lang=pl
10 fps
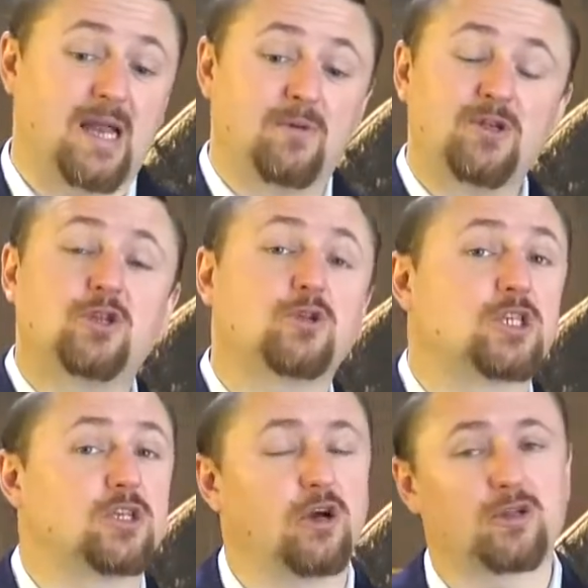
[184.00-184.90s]
albo
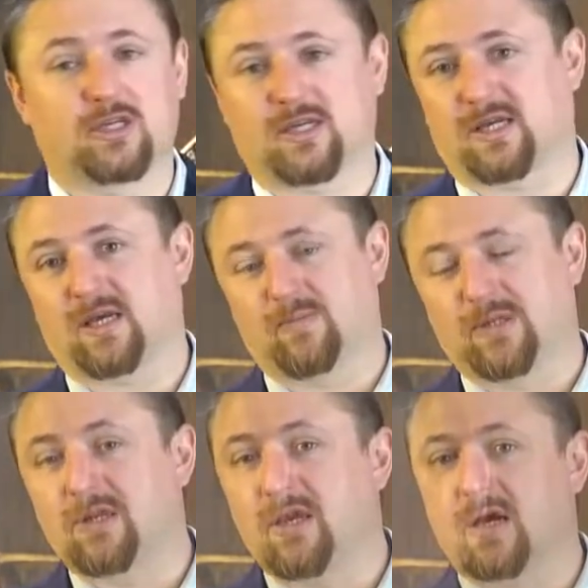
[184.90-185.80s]
niedocenionych, tak jak
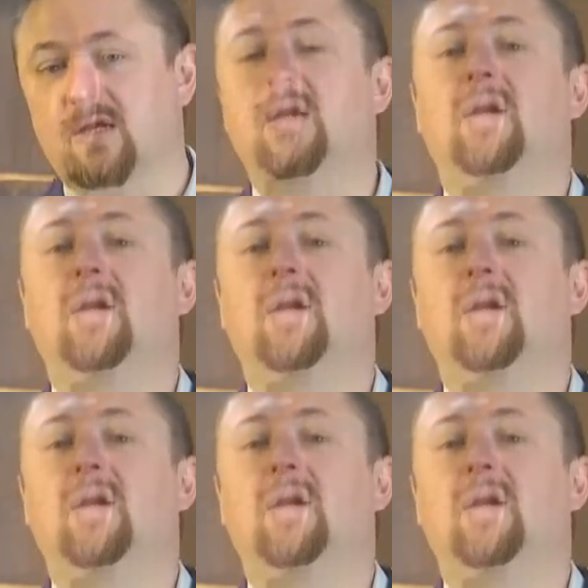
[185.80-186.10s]
Benriach,